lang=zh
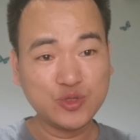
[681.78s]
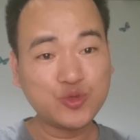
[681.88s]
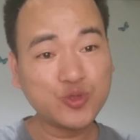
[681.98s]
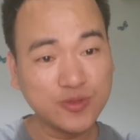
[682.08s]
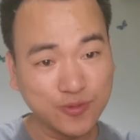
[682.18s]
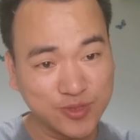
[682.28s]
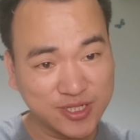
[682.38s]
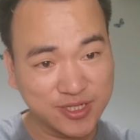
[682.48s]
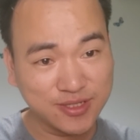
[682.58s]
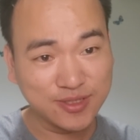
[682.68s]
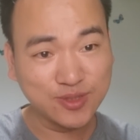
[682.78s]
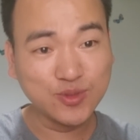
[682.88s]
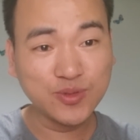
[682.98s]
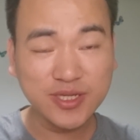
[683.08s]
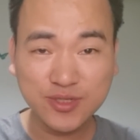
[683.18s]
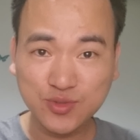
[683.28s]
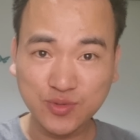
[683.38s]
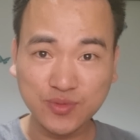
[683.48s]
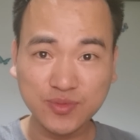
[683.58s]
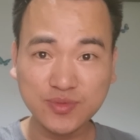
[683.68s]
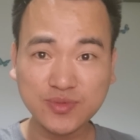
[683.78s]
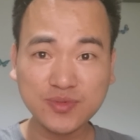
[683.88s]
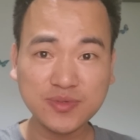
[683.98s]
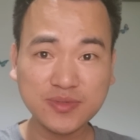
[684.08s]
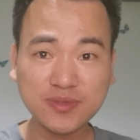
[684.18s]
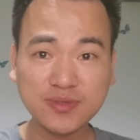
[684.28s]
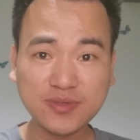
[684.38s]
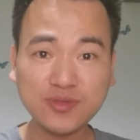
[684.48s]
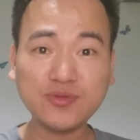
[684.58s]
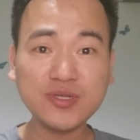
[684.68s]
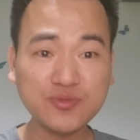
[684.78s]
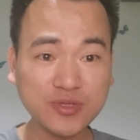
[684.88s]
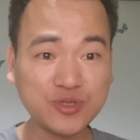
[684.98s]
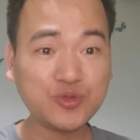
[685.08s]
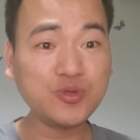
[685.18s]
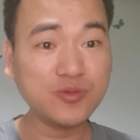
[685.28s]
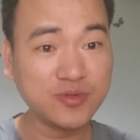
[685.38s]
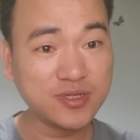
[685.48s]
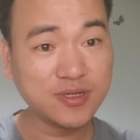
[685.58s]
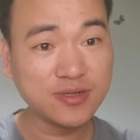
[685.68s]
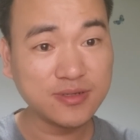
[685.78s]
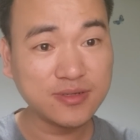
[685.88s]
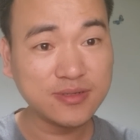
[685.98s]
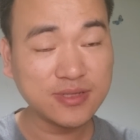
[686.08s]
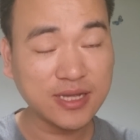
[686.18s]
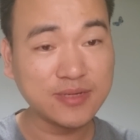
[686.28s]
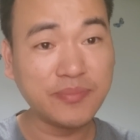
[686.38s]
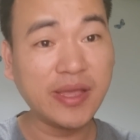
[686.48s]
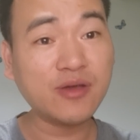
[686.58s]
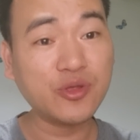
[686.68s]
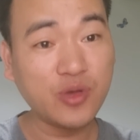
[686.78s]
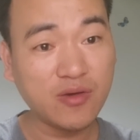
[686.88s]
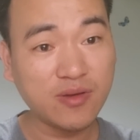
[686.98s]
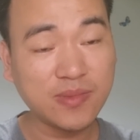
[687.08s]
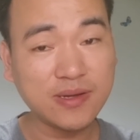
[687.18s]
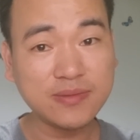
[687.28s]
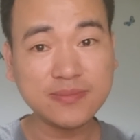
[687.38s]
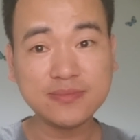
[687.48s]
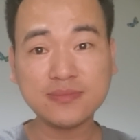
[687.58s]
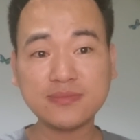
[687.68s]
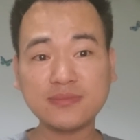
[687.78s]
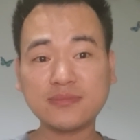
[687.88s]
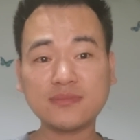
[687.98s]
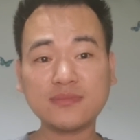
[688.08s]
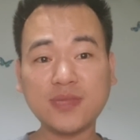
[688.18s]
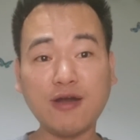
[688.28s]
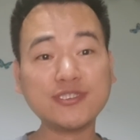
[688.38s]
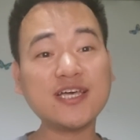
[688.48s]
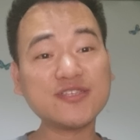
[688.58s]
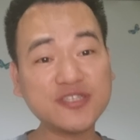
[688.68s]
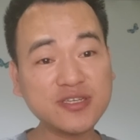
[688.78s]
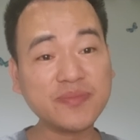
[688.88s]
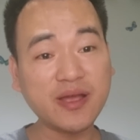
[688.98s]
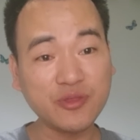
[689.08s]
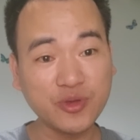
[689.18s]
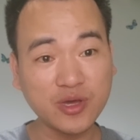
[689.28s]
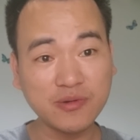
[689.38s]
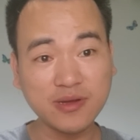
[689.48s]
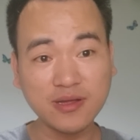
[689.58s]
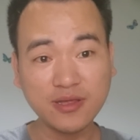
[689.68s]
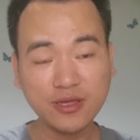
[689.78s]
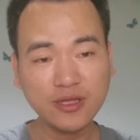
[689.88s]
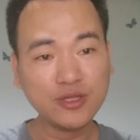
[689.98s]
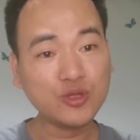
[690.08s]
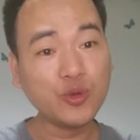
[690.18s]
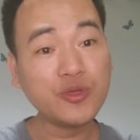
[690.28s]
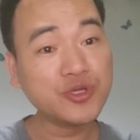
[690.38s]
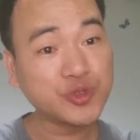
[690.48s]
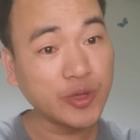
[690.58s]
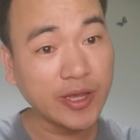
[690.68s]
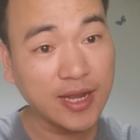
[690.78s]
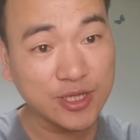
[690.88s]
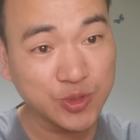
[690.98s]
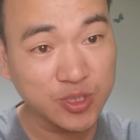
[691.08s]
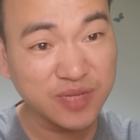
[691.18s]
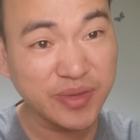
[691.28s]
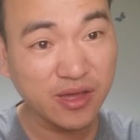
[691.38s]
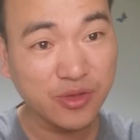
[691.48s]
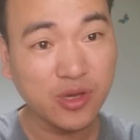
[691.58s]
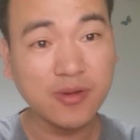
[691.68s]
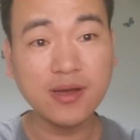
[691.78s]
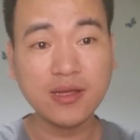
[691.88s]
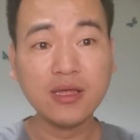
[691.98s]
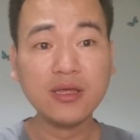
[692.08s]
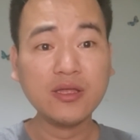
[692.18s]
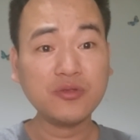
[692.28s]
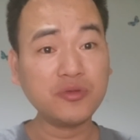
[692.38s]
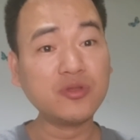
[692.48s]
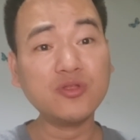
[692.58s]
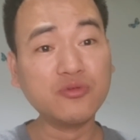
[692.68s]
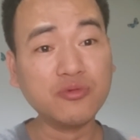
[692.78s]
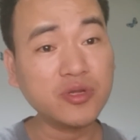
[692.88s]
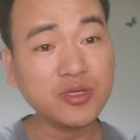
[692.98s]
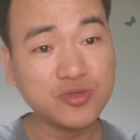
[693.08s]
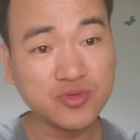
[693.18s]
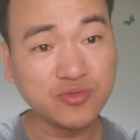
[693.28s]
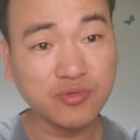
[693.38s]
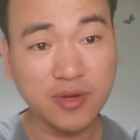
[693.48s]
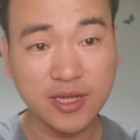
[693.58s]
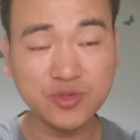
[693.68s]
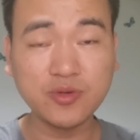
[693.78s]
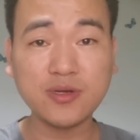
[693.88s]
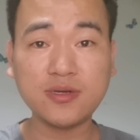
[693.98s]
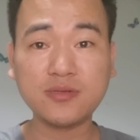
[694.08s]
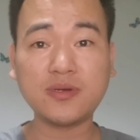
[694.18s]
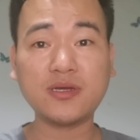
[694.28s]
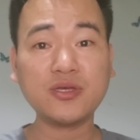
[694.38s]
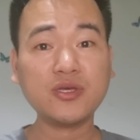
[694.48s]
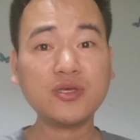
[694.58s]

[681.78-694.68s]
蓄奴制、奴隶主、奴隶主的蓄奴制，它是美好的愿望吗？好像是美好的愿望，对于谁来说是美好的愿望？对于奴隶主来说是吧？